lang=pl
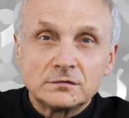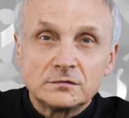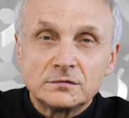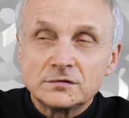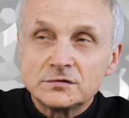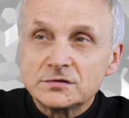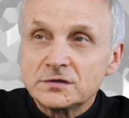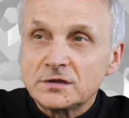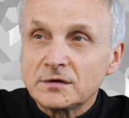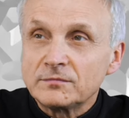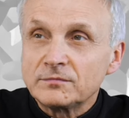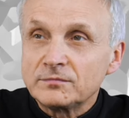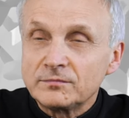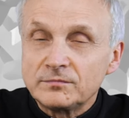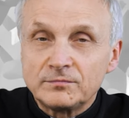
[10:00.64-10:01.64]
który czyta
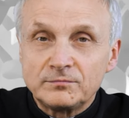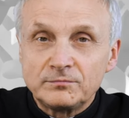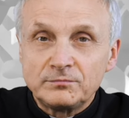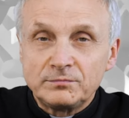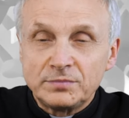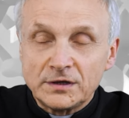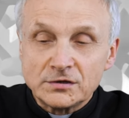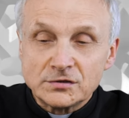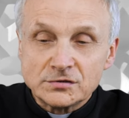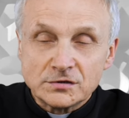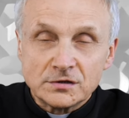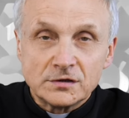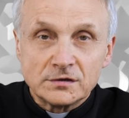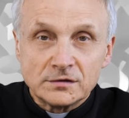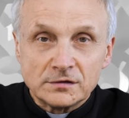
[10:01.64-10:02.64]

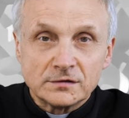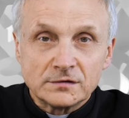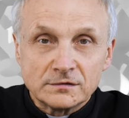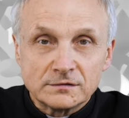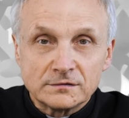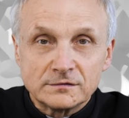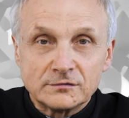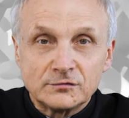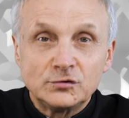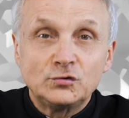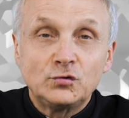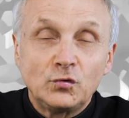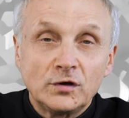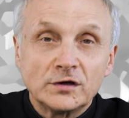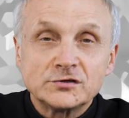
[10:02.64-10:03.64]
pierwsze i
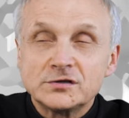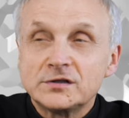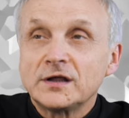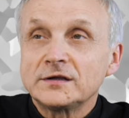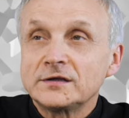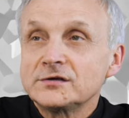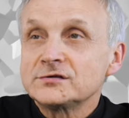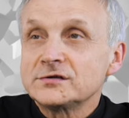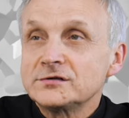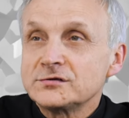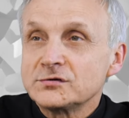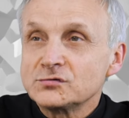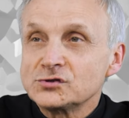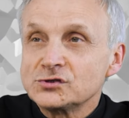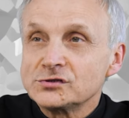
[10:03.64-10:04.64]
drugie czytanie, jeżeli
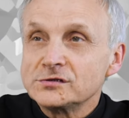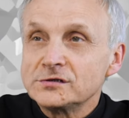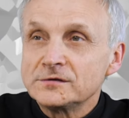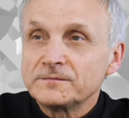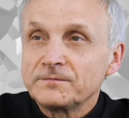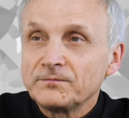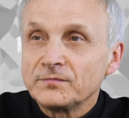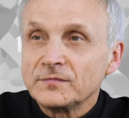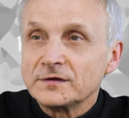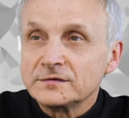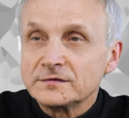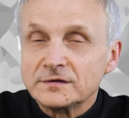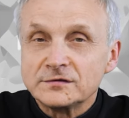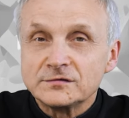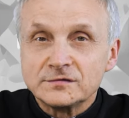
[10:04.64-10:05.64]
są trzy,
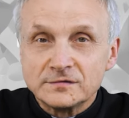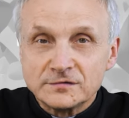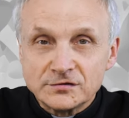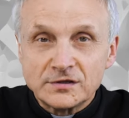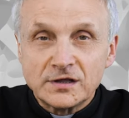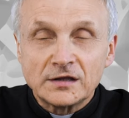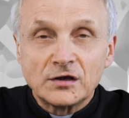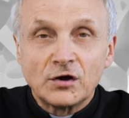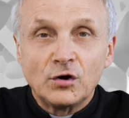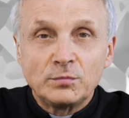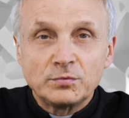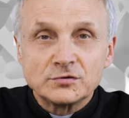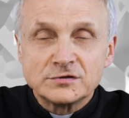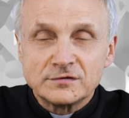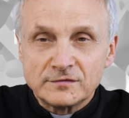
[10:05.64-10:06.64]
znaczy czytania
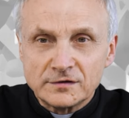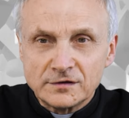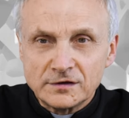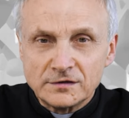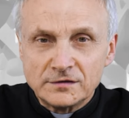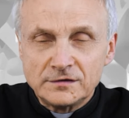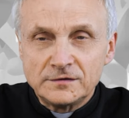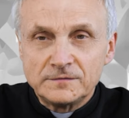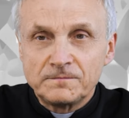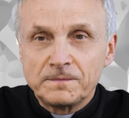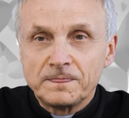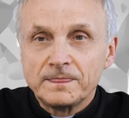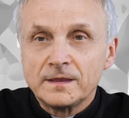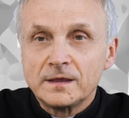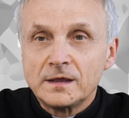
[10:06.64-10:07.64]
oprócz Ewangelii.
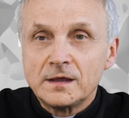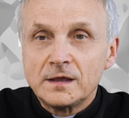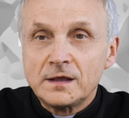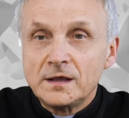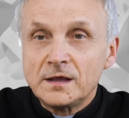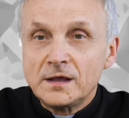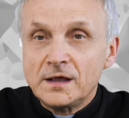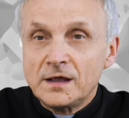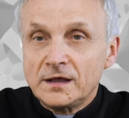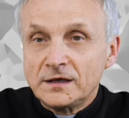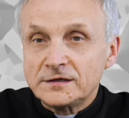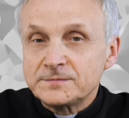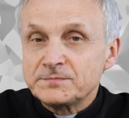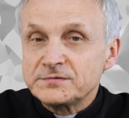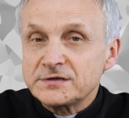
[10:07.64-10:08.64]

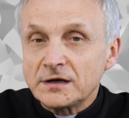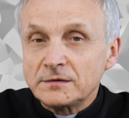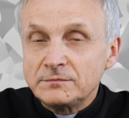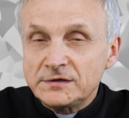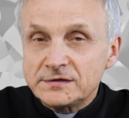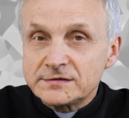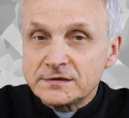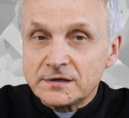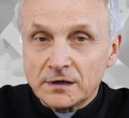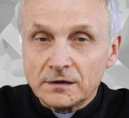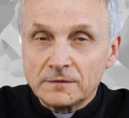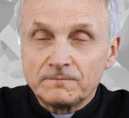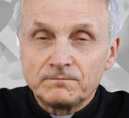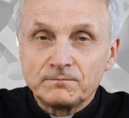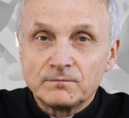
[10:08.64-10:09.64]
Jest
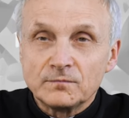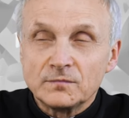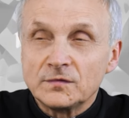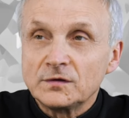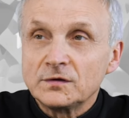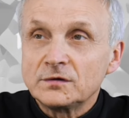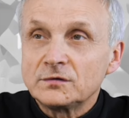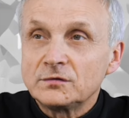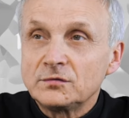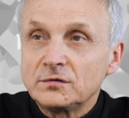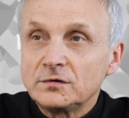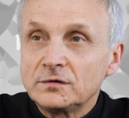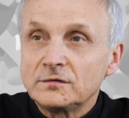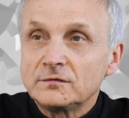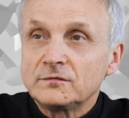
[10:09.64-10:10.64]
psalmista, mm,
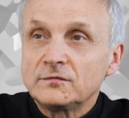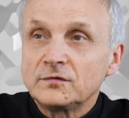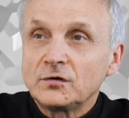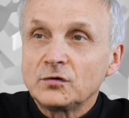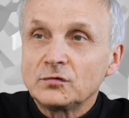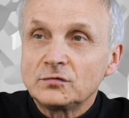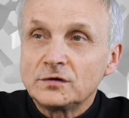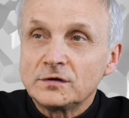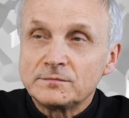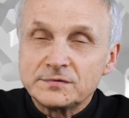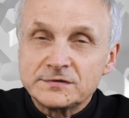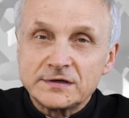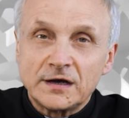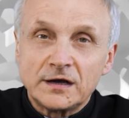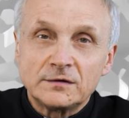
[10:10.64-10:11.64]
który wykonuje
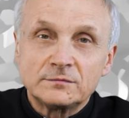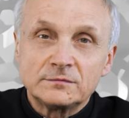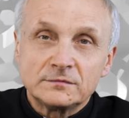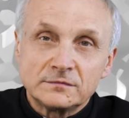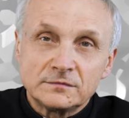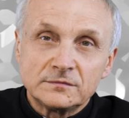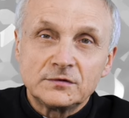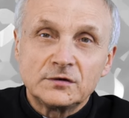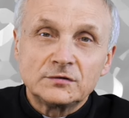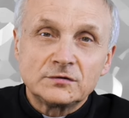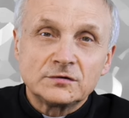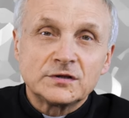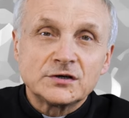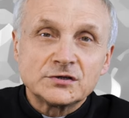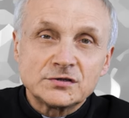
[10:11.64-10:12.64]
psalm, no i
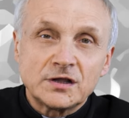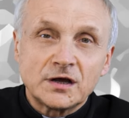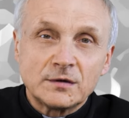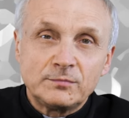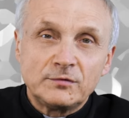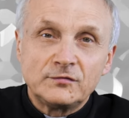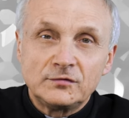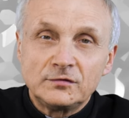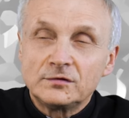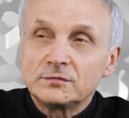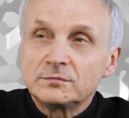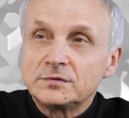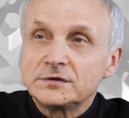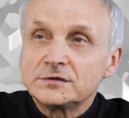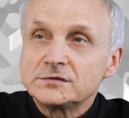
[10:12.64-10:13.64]
to też tak
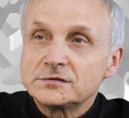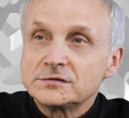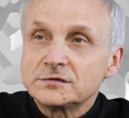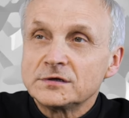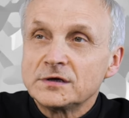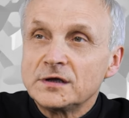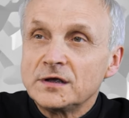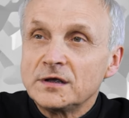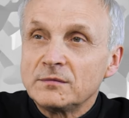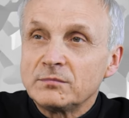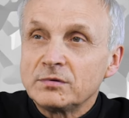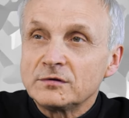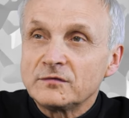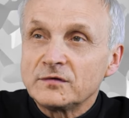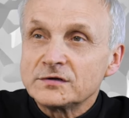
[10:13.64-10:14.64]
powinno być,
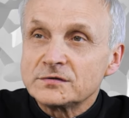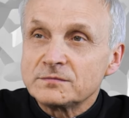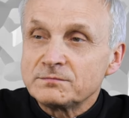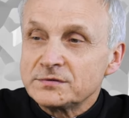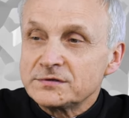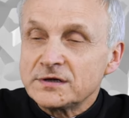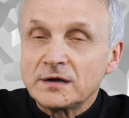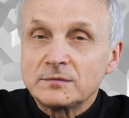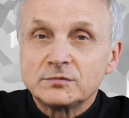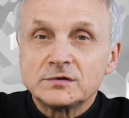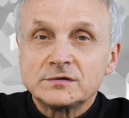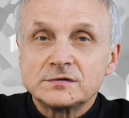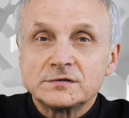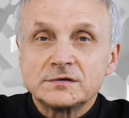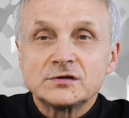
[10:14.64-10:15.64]
ponieważ psalm to
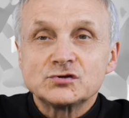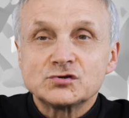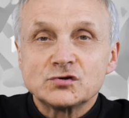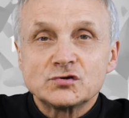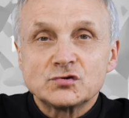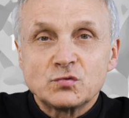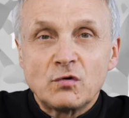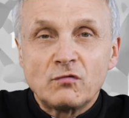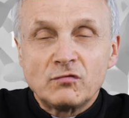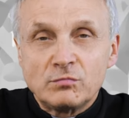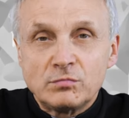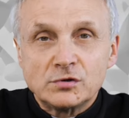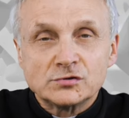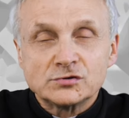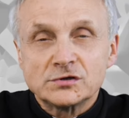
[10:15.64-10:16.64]
jest też Słowo
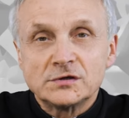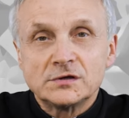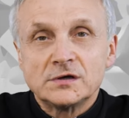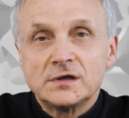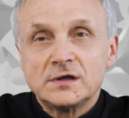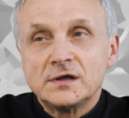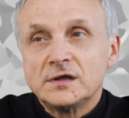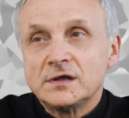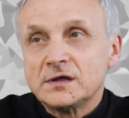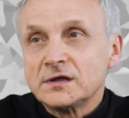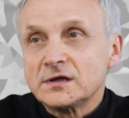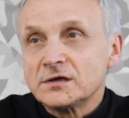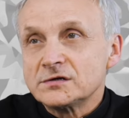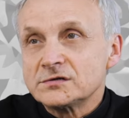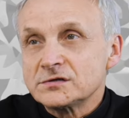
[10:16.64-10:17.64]
Boże,
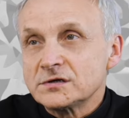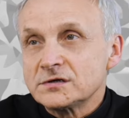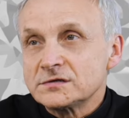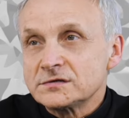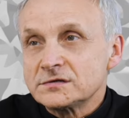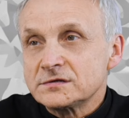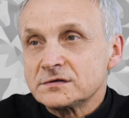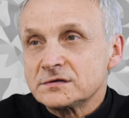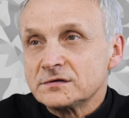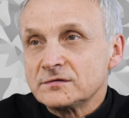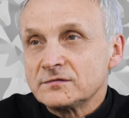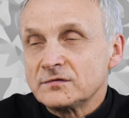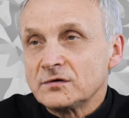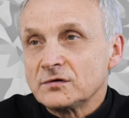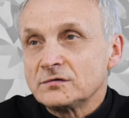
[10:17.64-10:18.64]
że jest
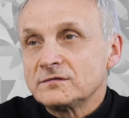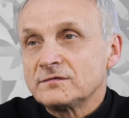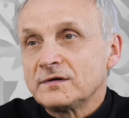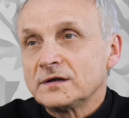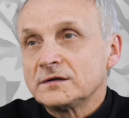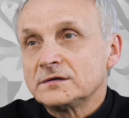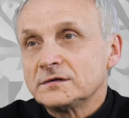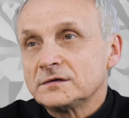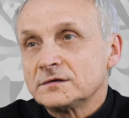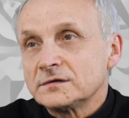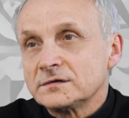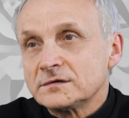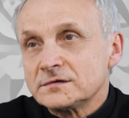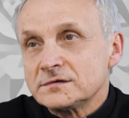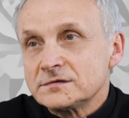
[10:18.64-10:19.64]
wykonywany
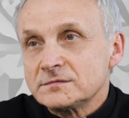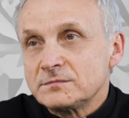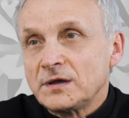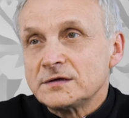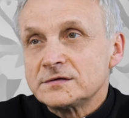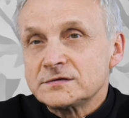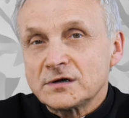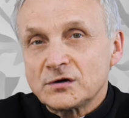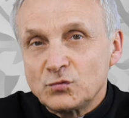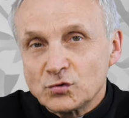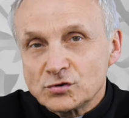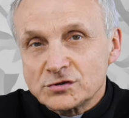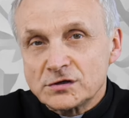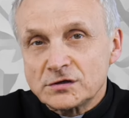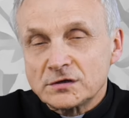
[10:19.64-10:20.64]
z miejsca
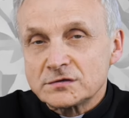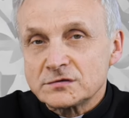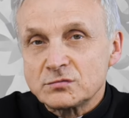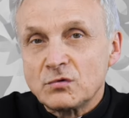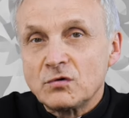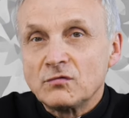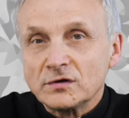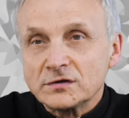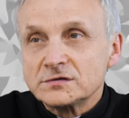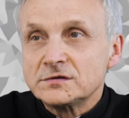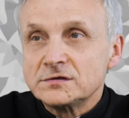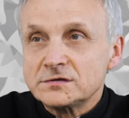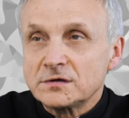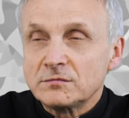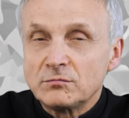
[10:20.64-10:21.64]
głoszenia Słowa,
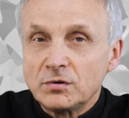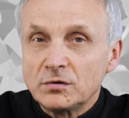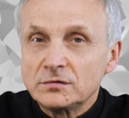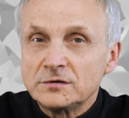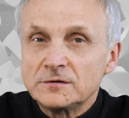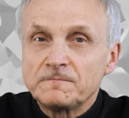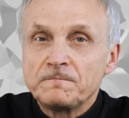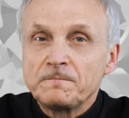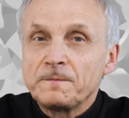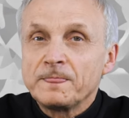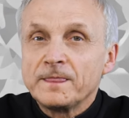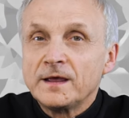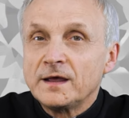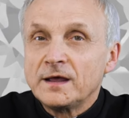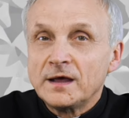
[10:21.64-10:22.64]
czyli zambony
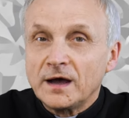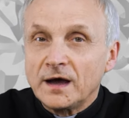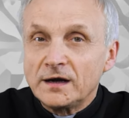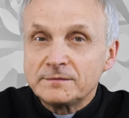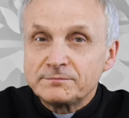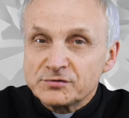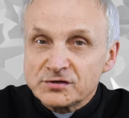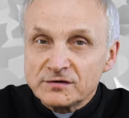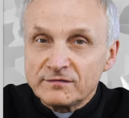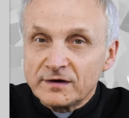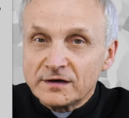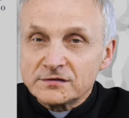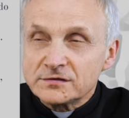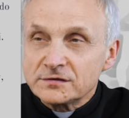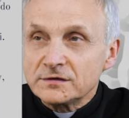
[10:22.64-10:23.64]
ale
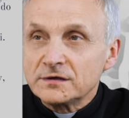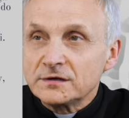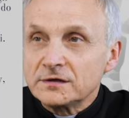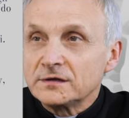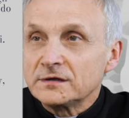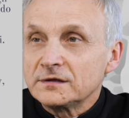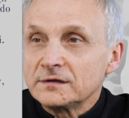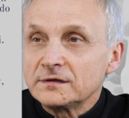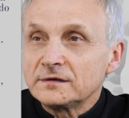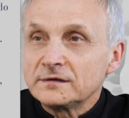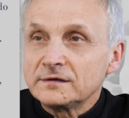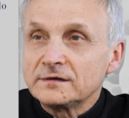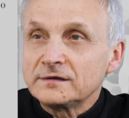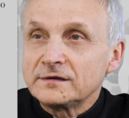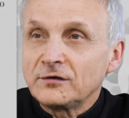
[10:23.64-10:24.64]
przeważnie
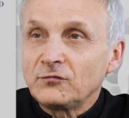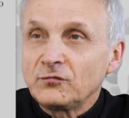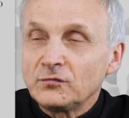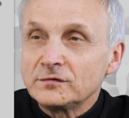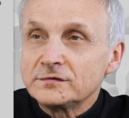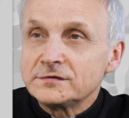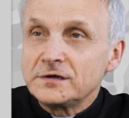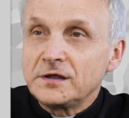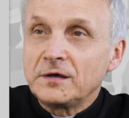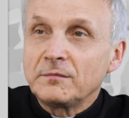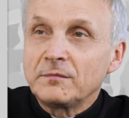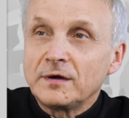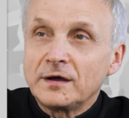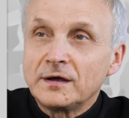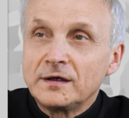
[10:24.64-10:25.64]
y, tej funkcji nie
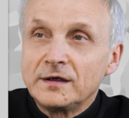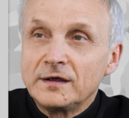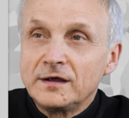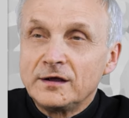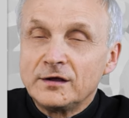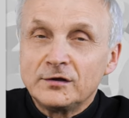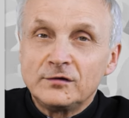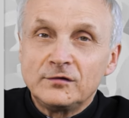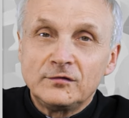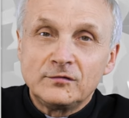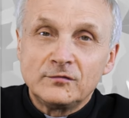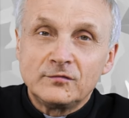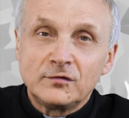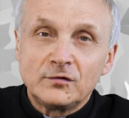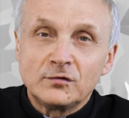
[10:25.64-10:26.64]
ma
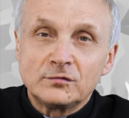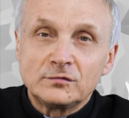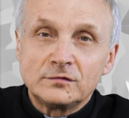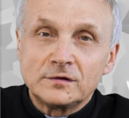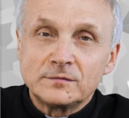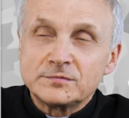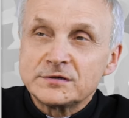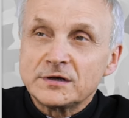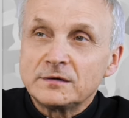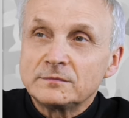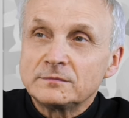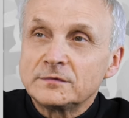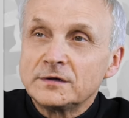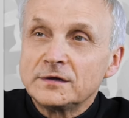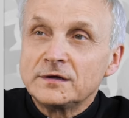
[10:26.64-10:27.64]
i wykonuje
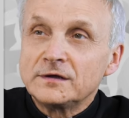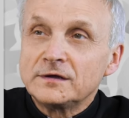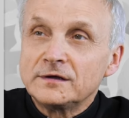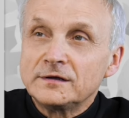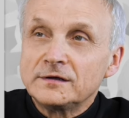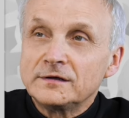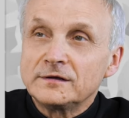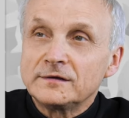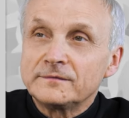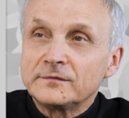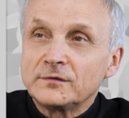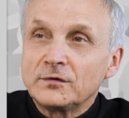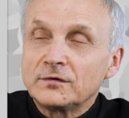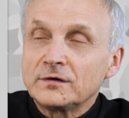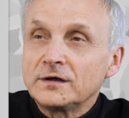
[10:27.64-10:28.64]
psalm y,
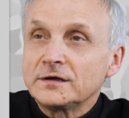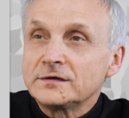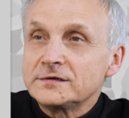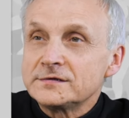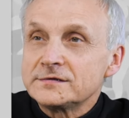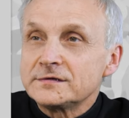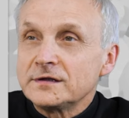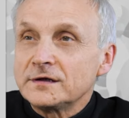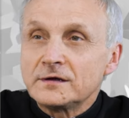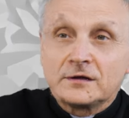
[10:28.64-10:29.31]
organista.